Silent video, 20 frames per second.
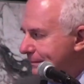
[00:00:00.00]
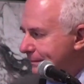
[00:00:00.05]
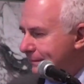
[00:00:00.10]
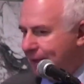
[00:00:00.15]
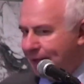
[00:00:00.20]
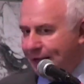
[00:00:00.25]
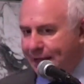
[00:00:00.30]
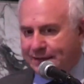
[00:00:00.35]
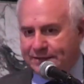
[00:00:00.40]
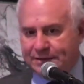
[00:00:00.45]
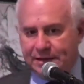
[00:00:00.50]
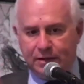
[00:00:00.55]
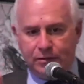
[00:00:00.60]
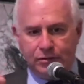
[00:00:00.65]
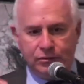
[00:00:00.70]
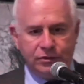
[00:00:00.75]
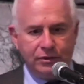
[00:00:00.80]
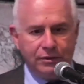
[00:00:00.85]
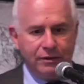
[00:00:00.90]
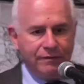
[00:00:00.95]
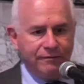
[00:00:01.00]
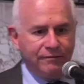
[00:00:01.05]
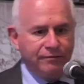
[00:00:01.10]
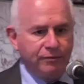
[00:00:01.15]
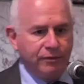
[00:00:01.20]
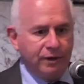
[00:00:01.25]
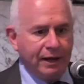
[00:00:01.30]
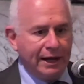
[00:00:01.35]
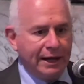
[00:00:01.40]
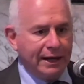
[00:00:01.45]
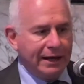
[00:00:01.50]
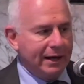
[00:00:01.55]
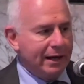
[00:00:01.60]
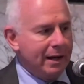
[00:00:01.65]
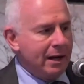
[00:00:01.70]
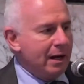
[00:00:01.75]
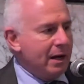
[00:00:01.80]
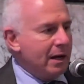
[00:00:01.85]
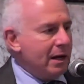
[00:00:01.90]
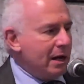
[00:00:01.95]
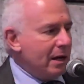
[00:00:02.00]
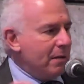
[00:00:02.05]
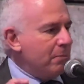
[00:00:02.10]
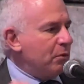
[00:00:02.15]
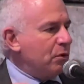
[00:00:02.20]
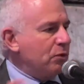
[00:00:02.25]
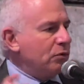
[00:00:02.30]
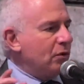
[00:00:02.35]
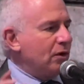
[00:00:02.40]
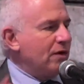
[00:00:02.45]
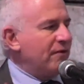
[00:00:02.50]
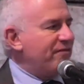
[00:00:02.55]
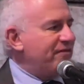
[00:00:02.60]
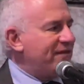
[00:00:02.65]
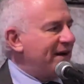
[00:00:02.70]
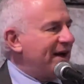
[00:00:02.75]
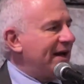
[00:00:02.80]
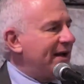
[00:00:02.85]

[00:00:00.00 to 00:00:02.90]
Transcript: anche se continua a infuriare. Il mondo che fa